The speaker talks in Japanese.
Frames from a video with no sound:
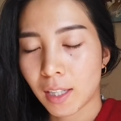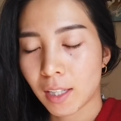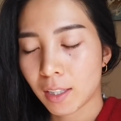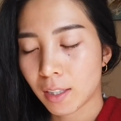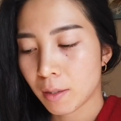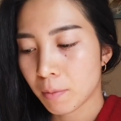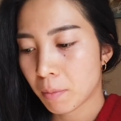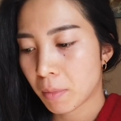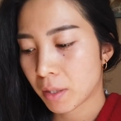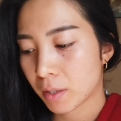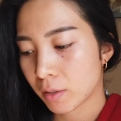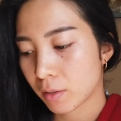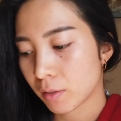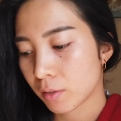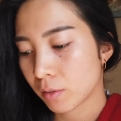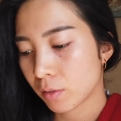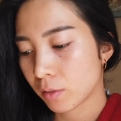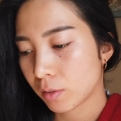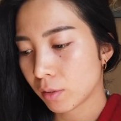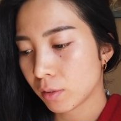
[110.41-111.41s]
で、今
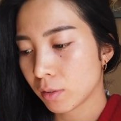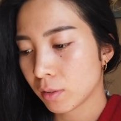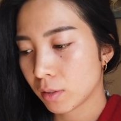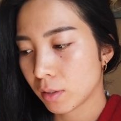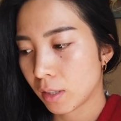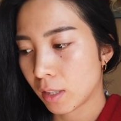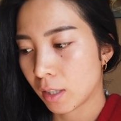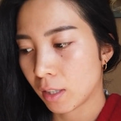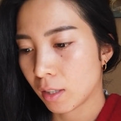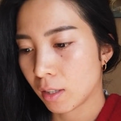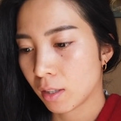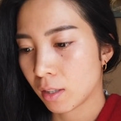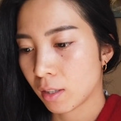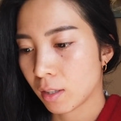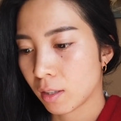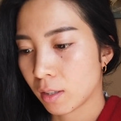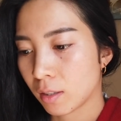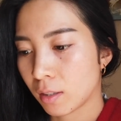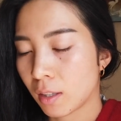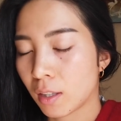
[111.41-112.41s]
その特に
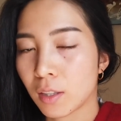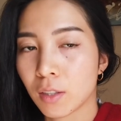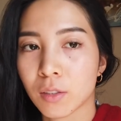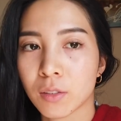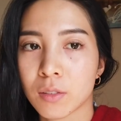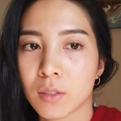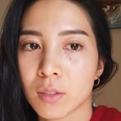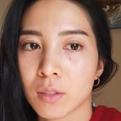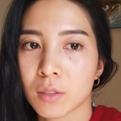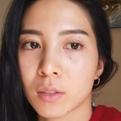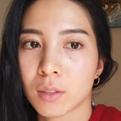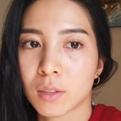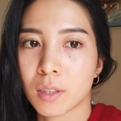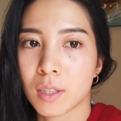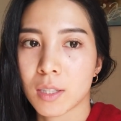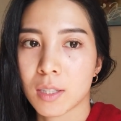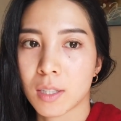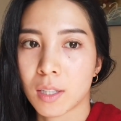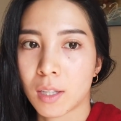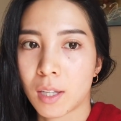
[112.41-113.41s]
減量中
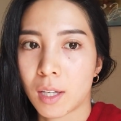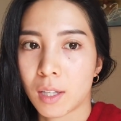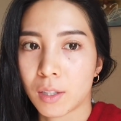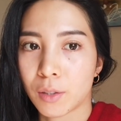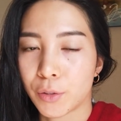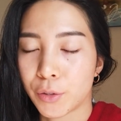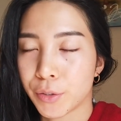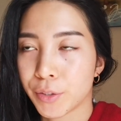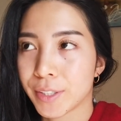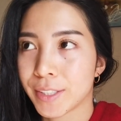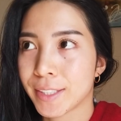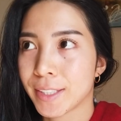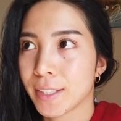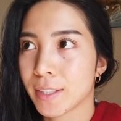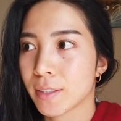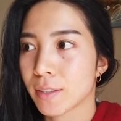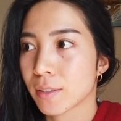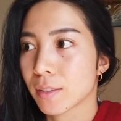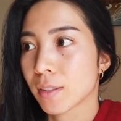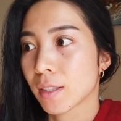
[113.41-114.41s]
とかじゃない
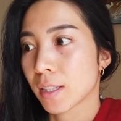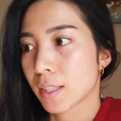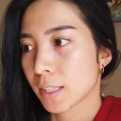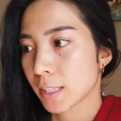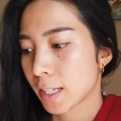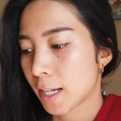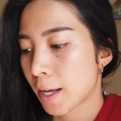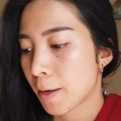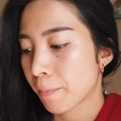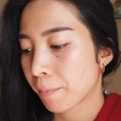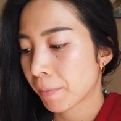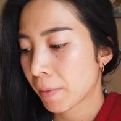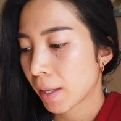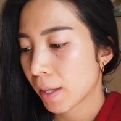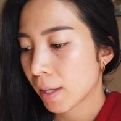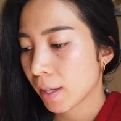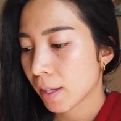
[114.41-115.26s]
オフシーズンですが、